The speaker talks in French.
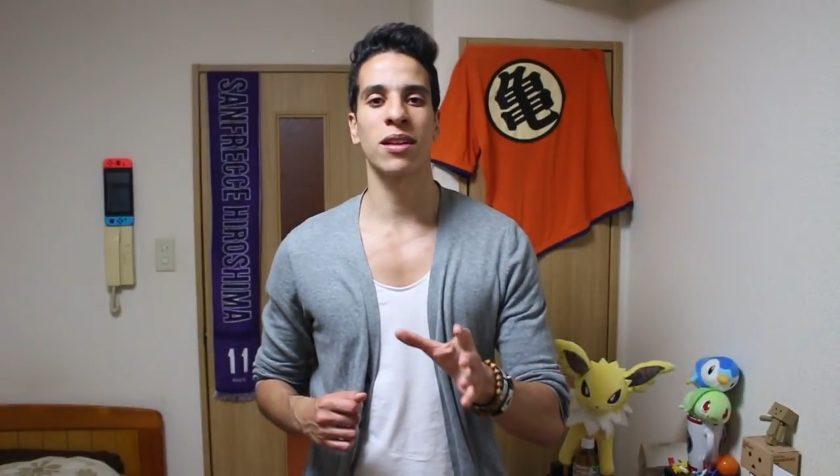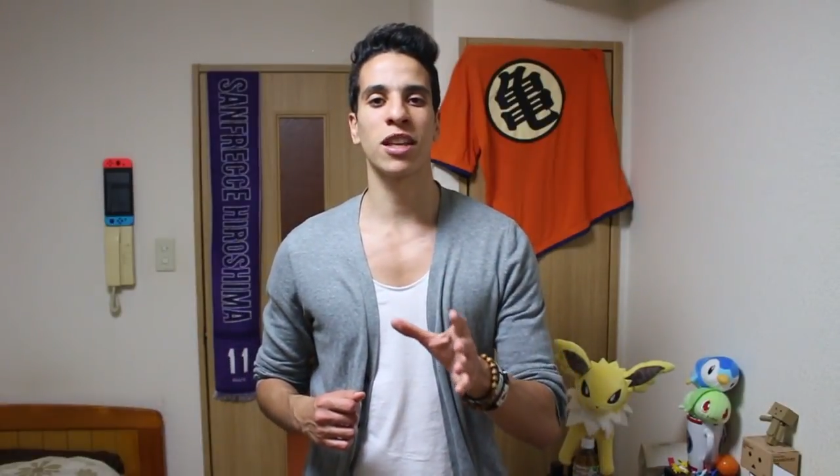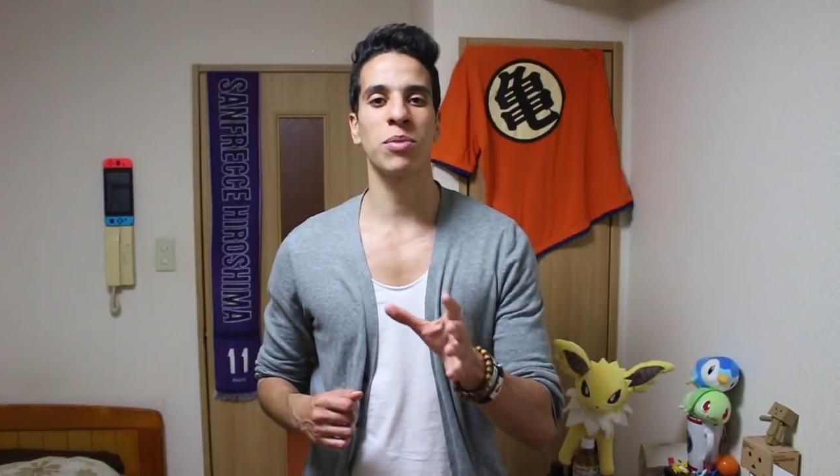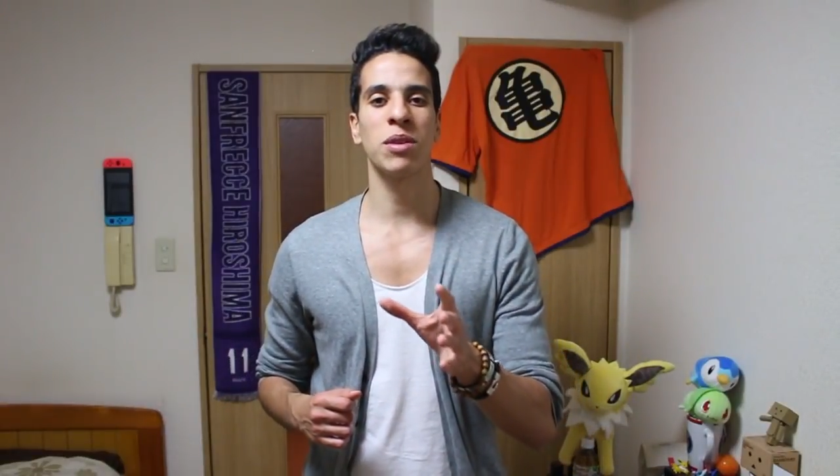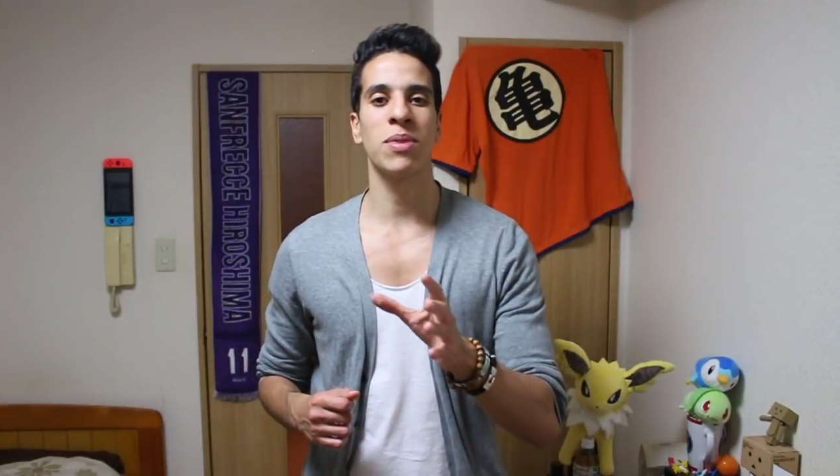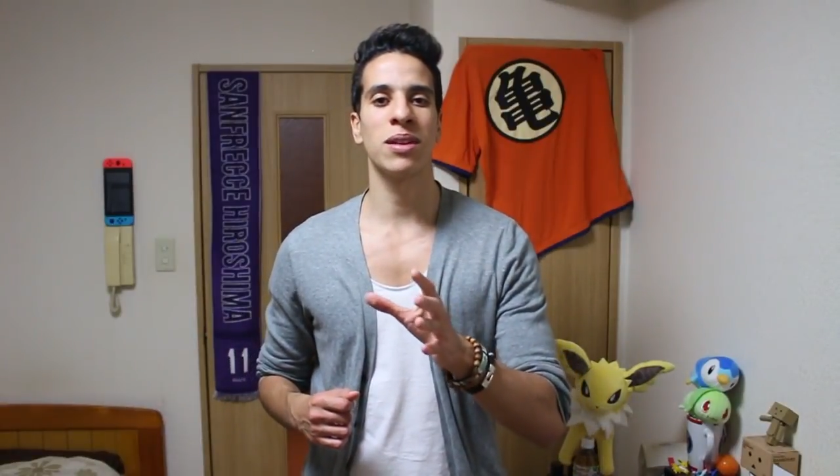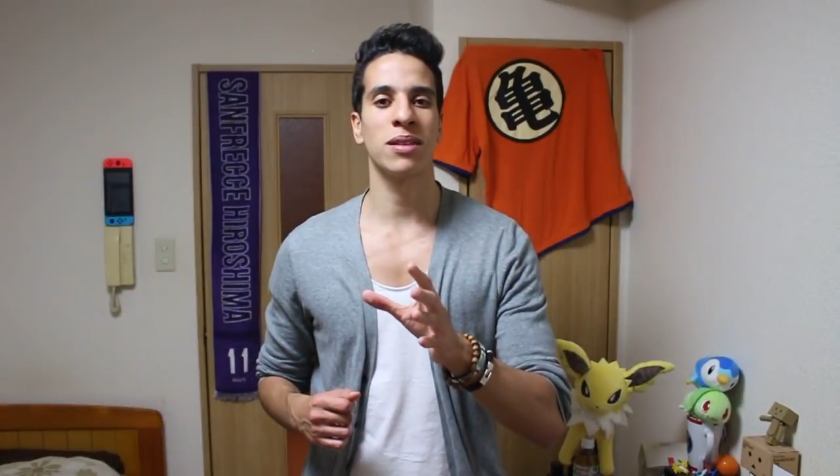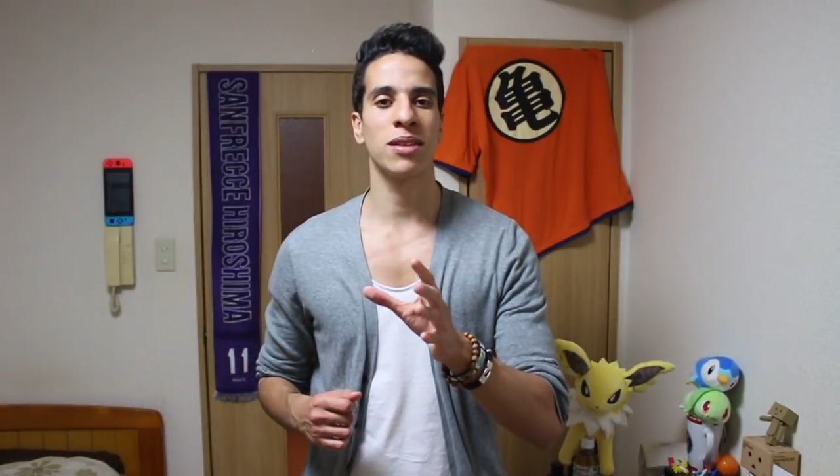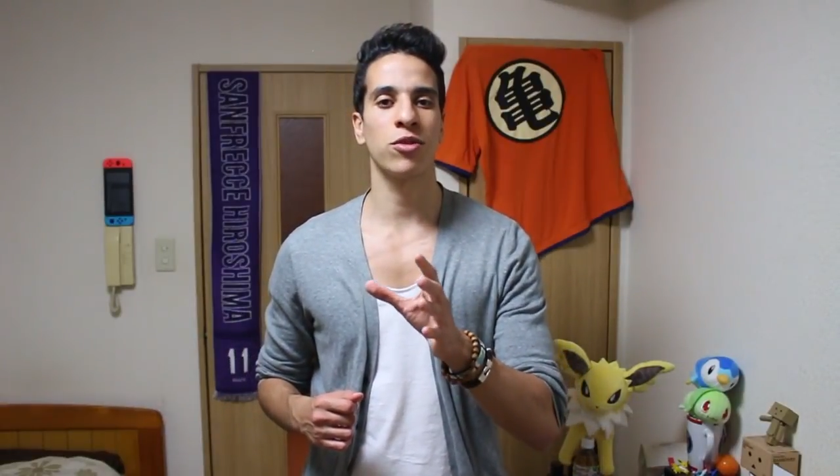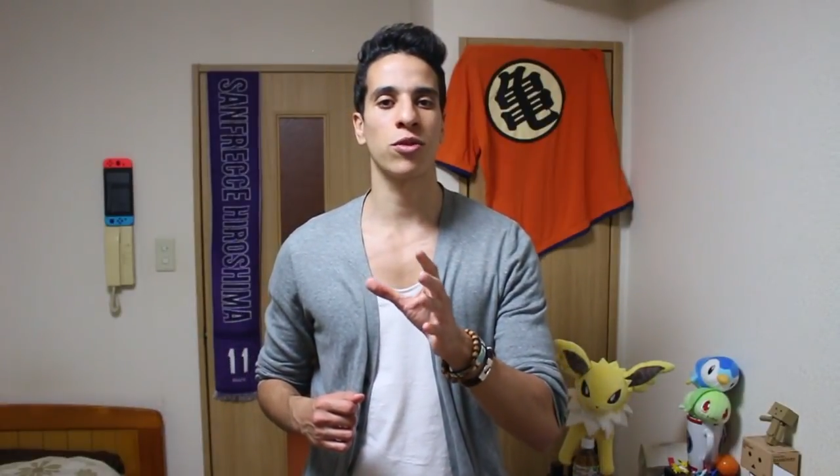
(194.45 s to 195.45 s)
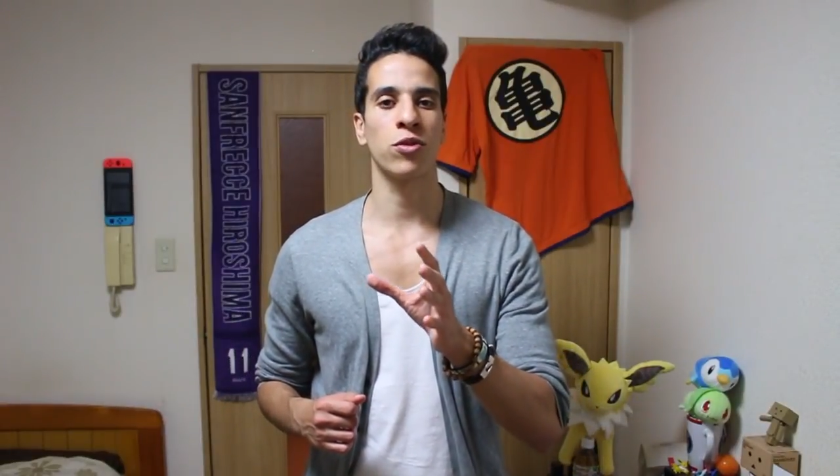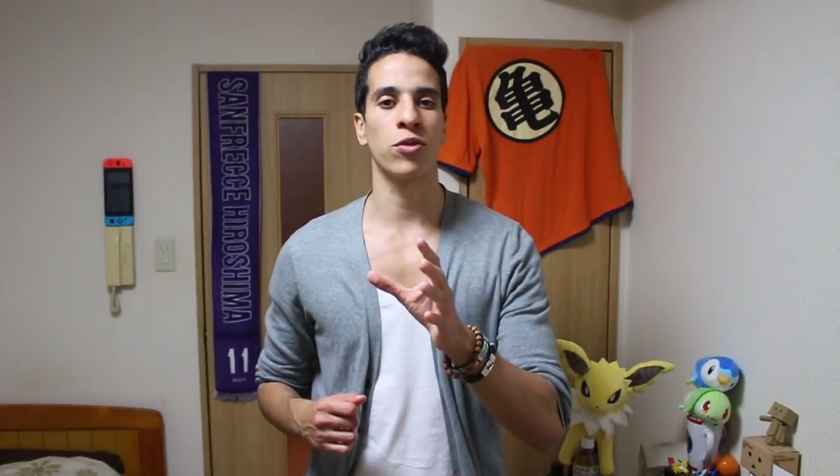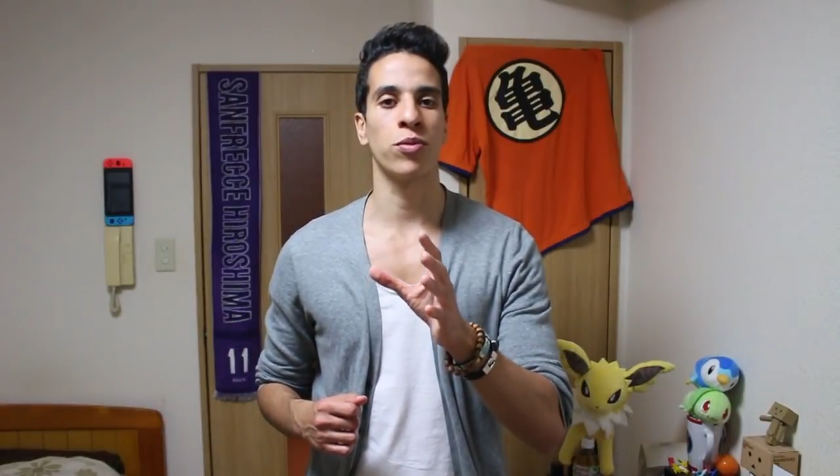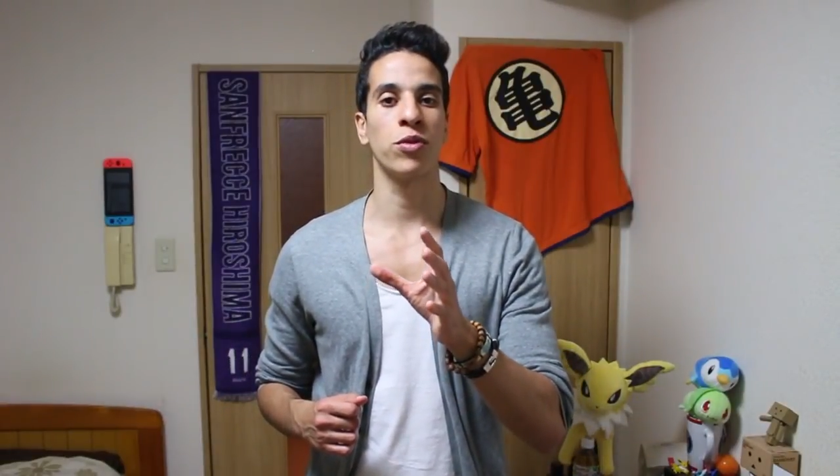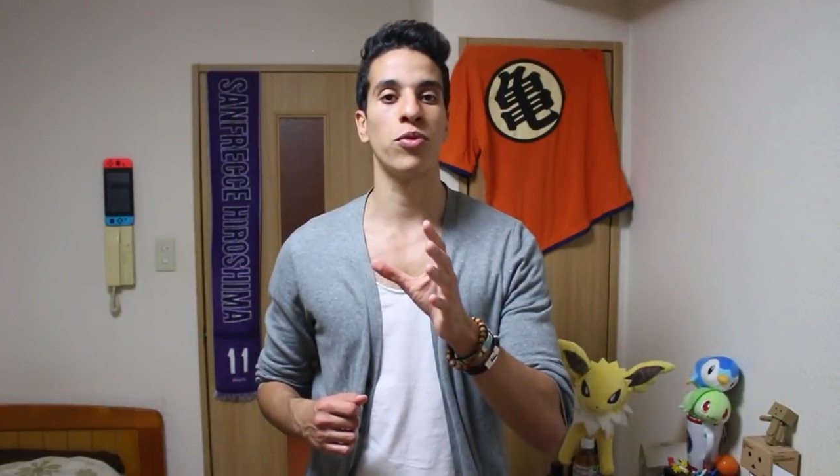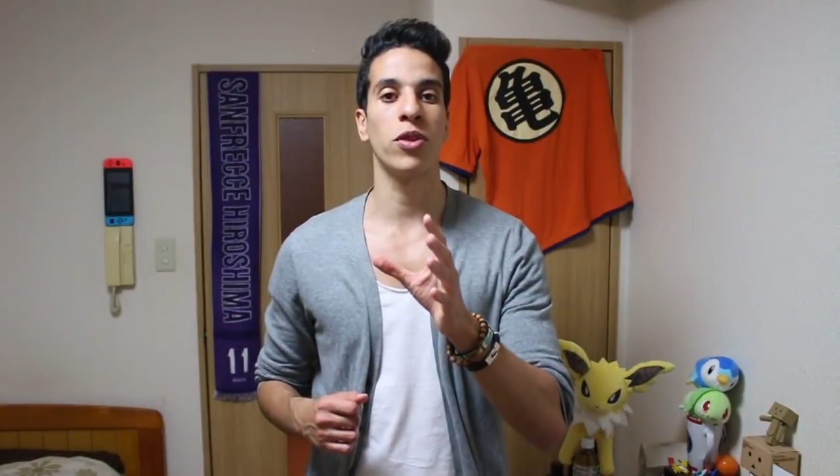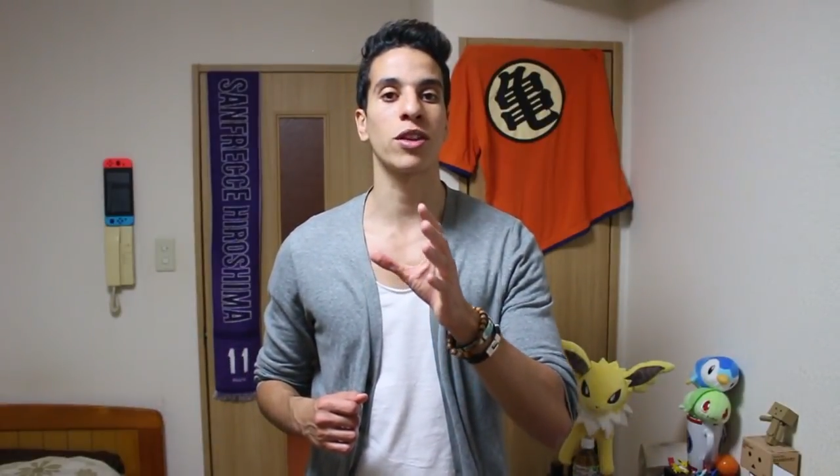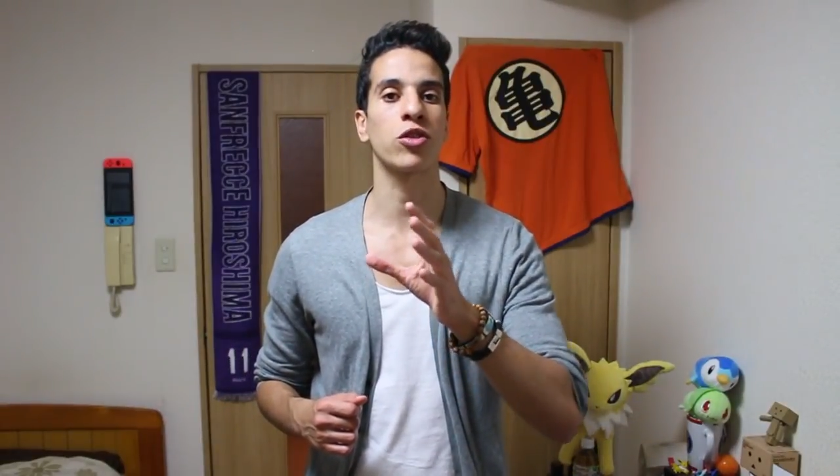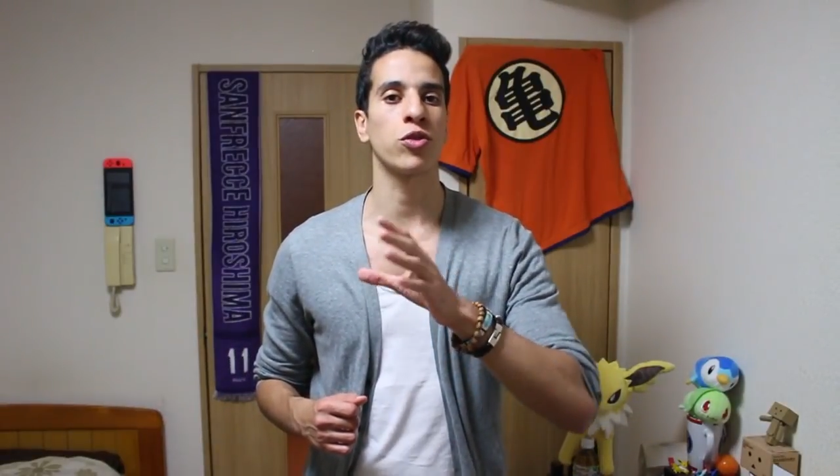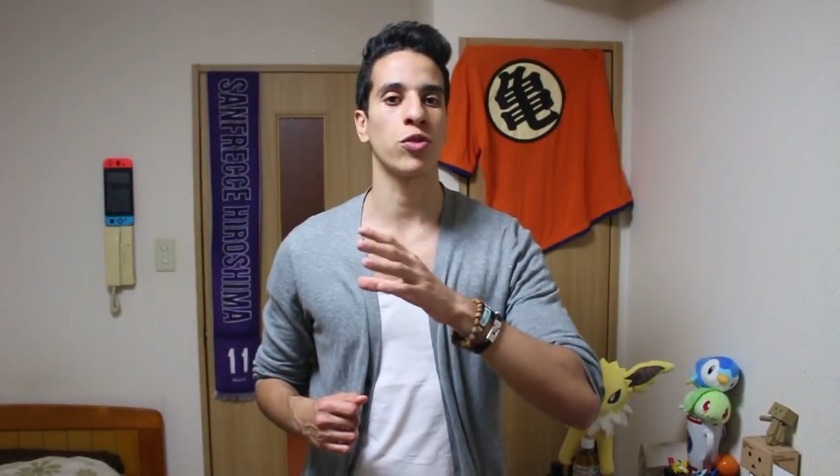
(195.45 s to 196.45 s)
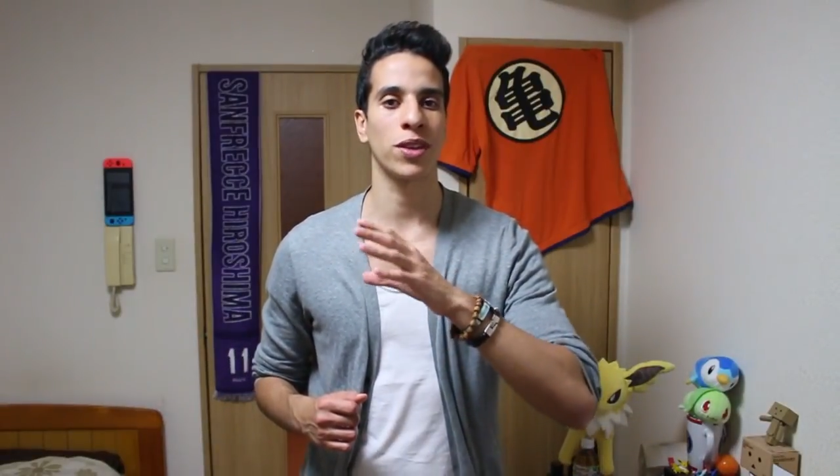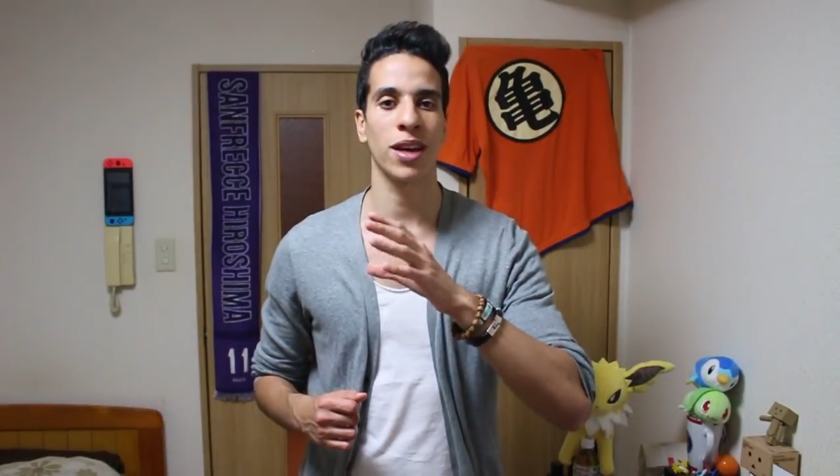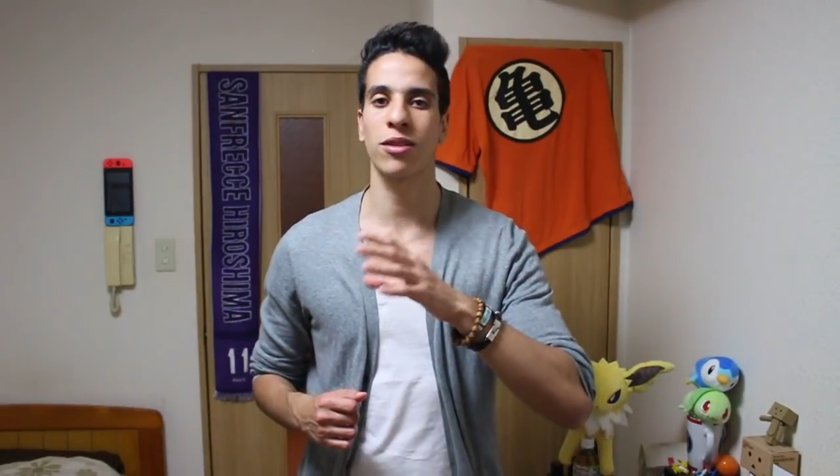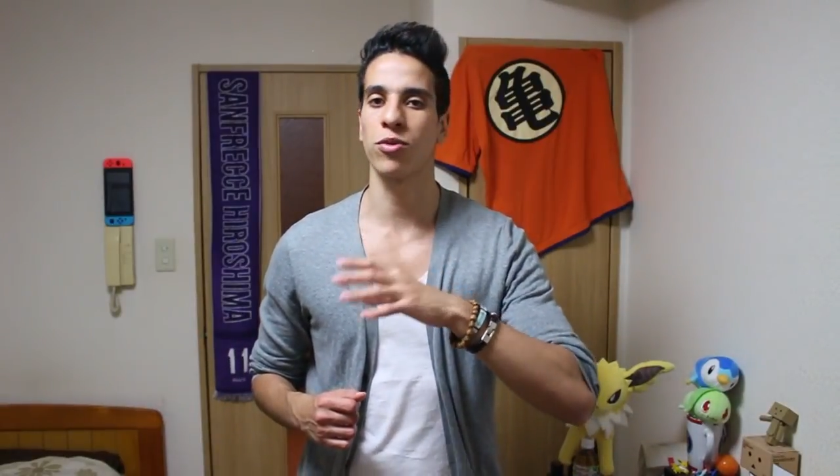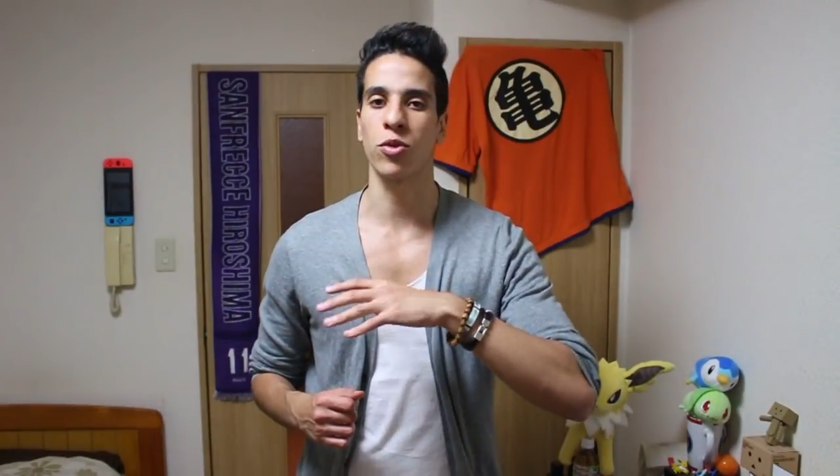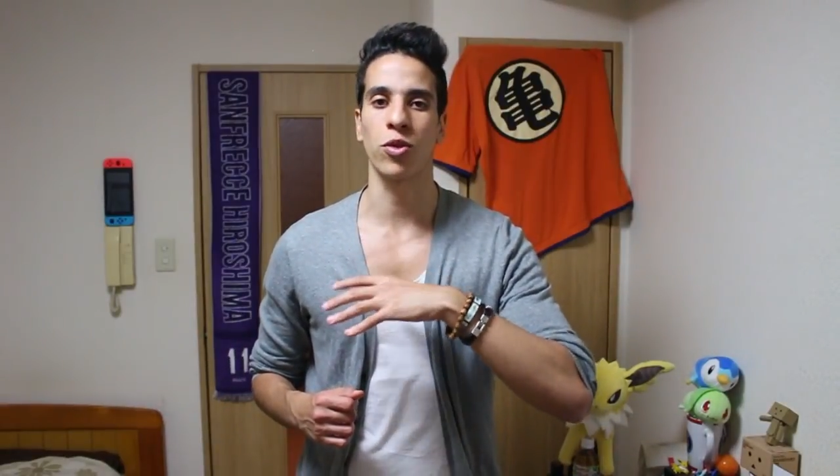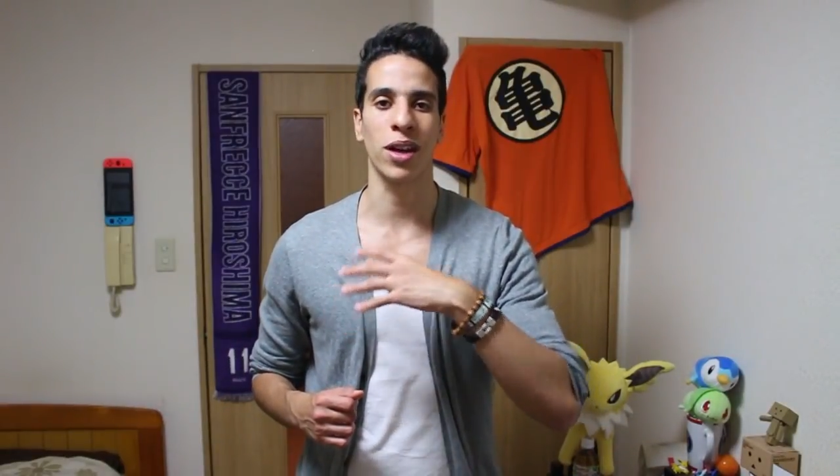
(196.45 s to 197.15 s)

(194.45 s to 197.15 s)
c'est un anime basé sur le populaire jeu de cartes, donc le